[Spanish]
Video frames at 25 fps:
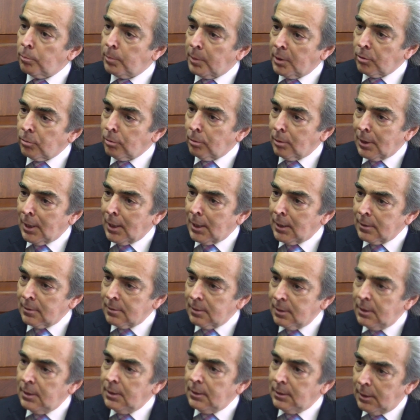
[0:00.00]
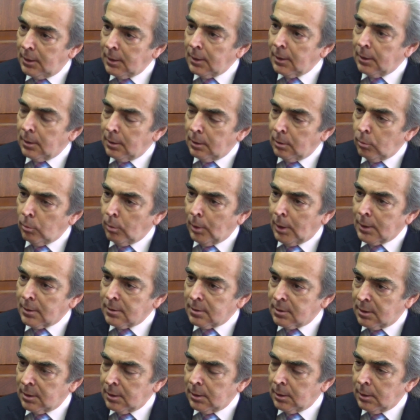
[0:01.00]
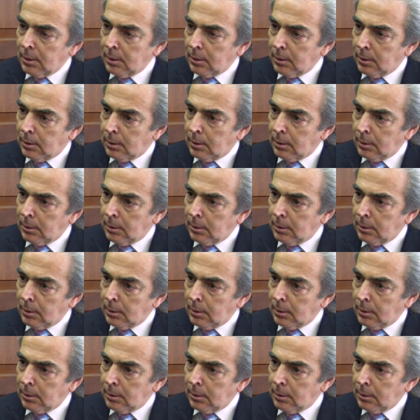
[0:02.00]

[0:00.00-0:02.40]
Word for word: personales de lugares que,